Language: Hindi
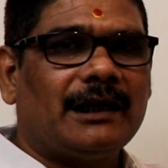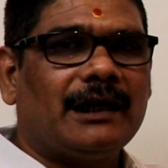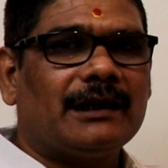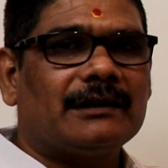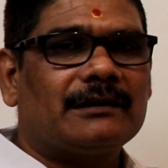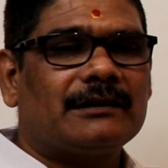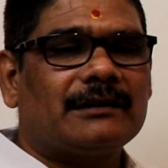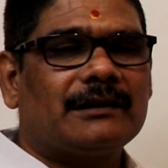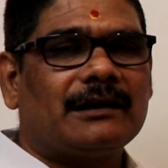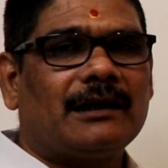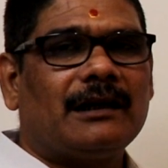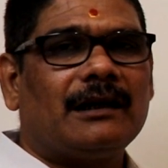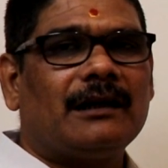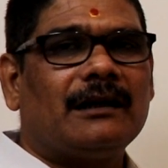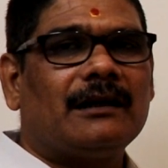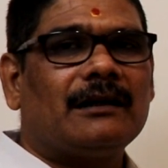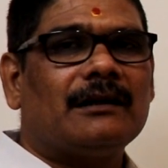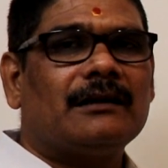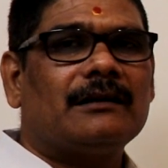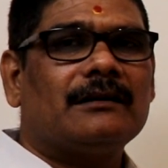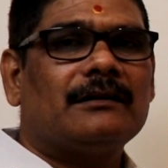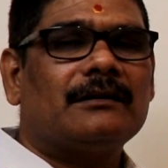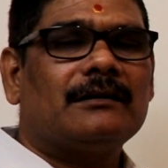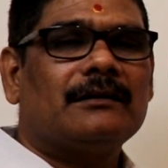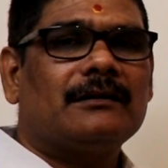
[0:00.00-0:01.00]
यात्रा
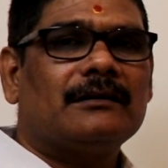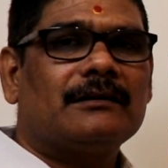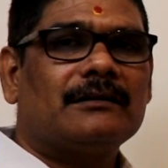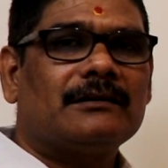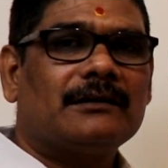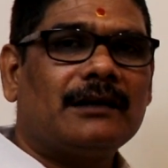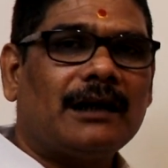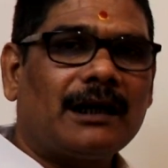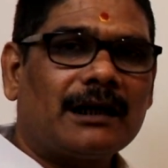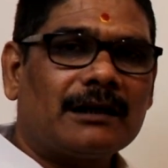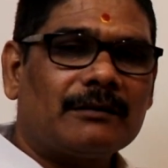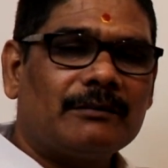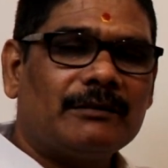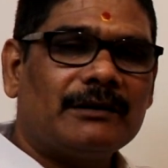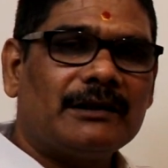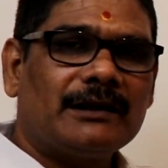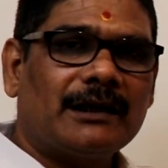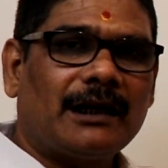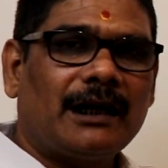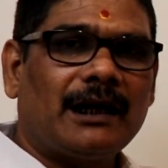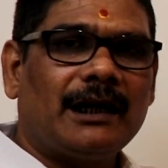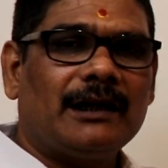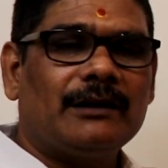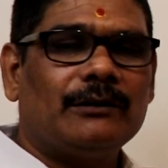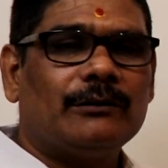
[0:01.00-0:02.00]
धार्मिक
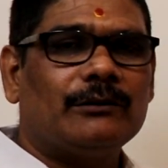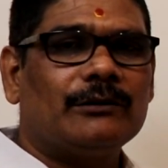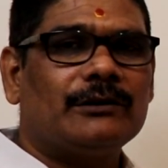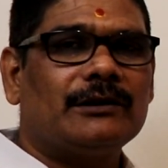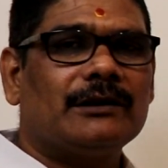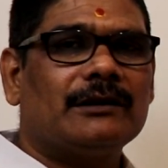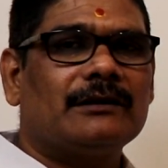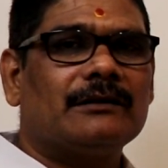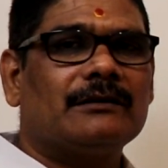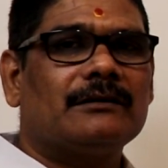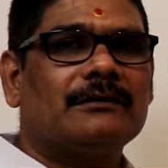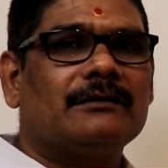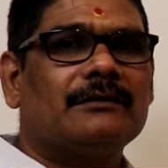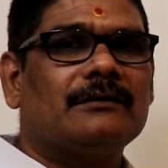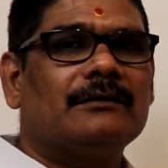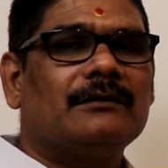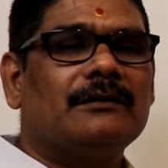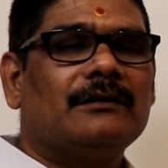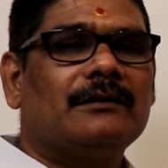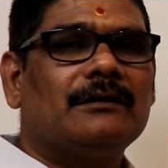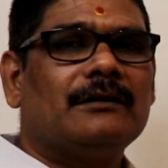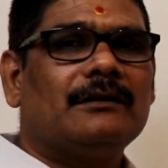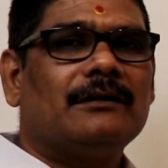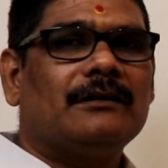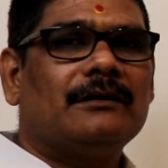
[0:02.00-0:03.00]
आयोजन
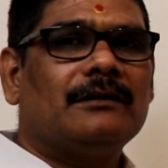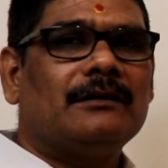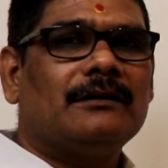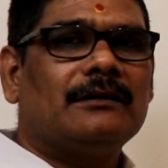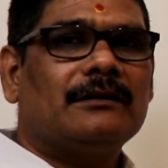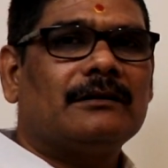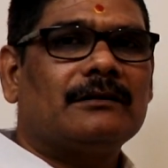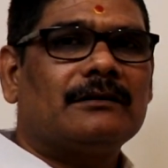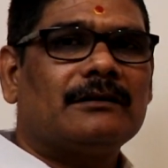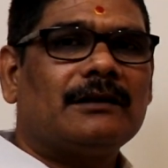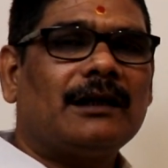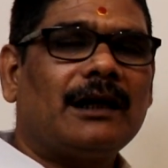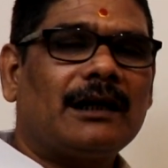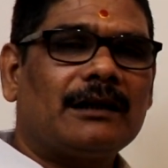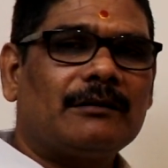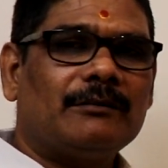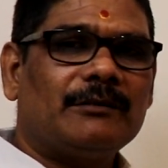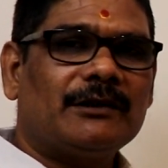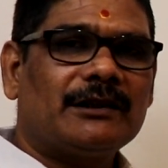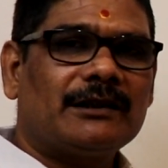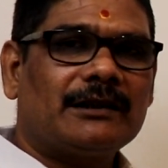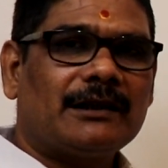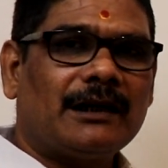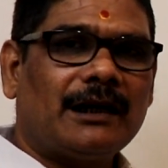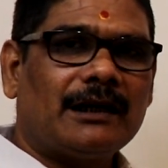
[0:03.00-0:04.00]

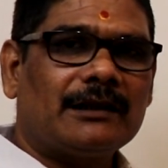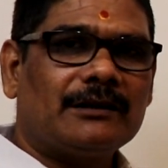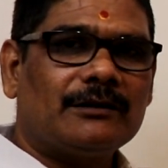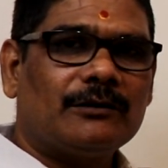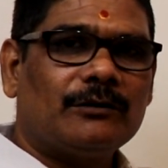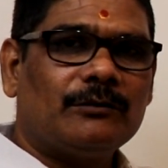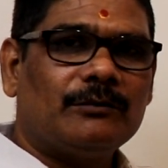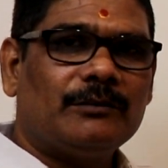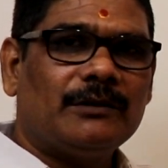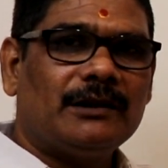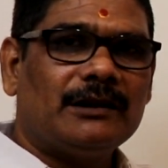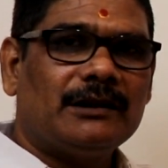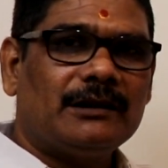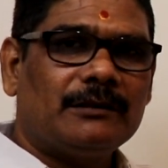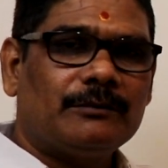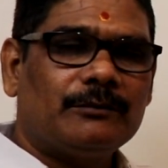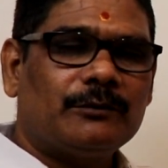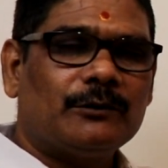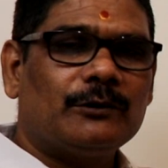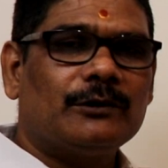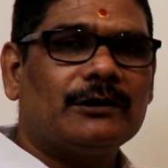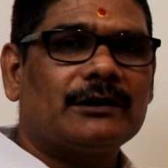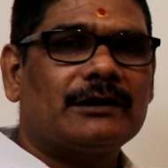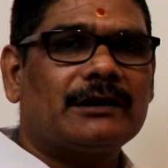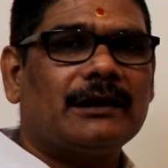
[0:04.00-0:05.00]
धार्मिक कार्यों में
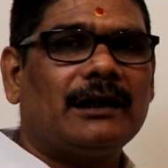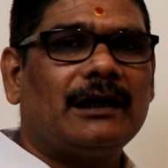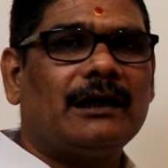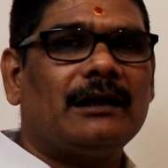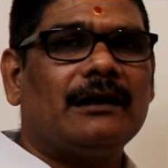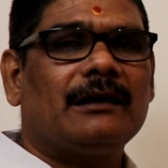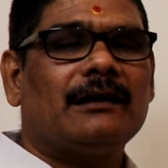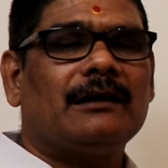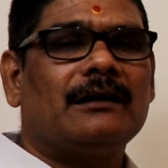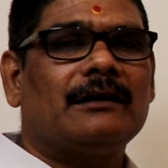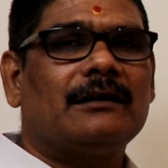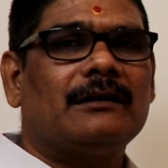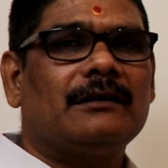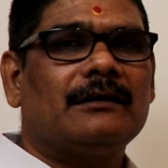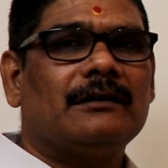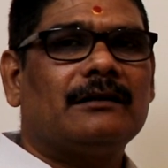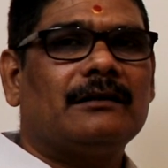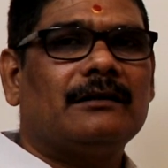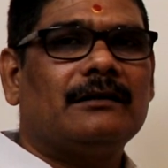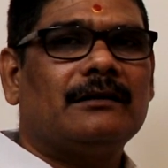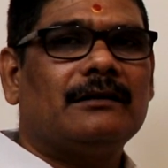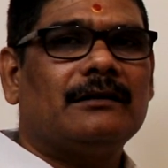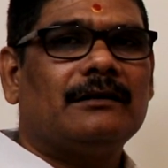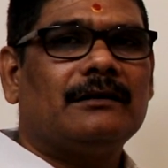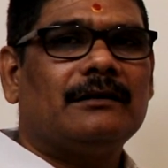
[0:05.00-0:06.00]
निपुणता
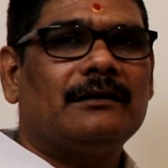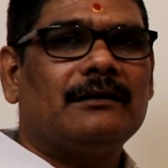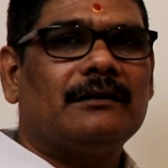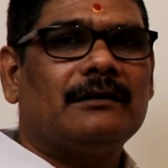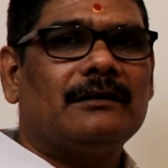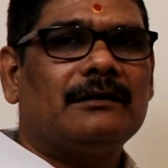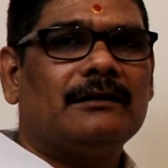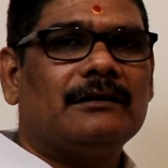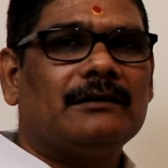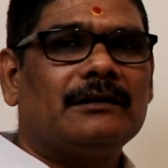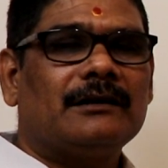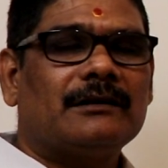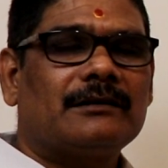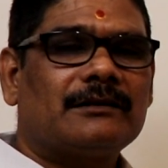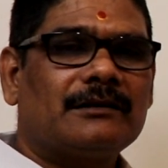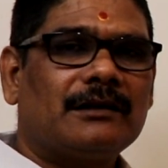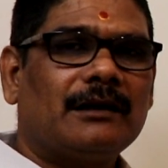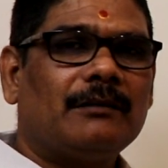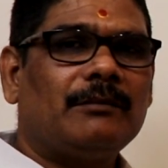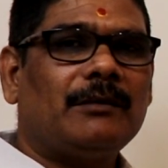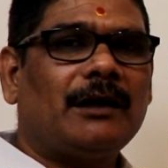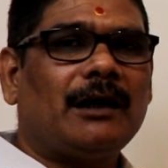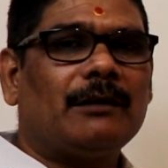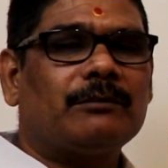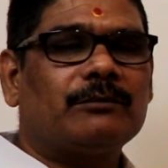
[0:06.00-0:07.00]
ये
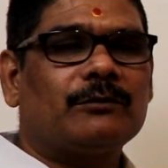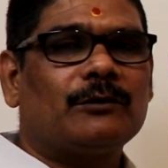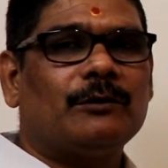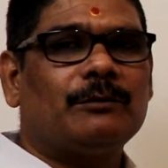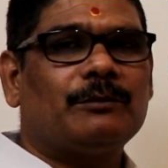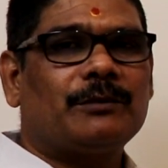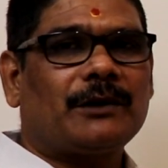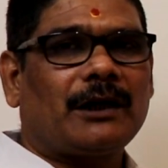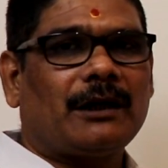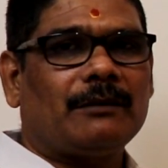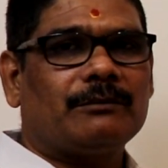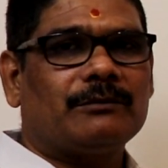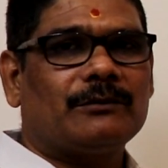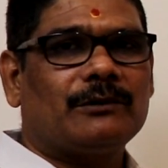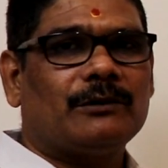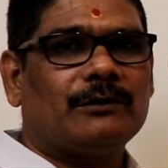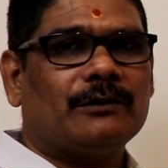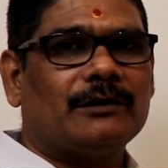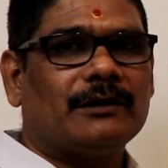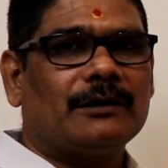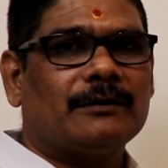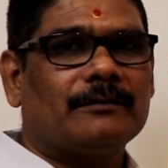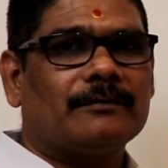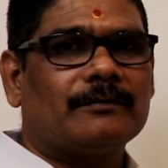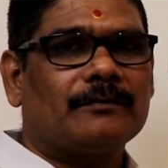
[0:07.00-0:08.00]
सब आपको प्राप्त
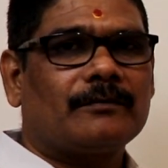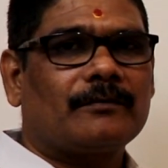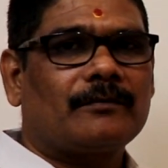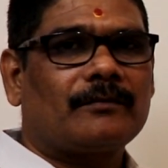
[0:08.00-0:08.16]
होगा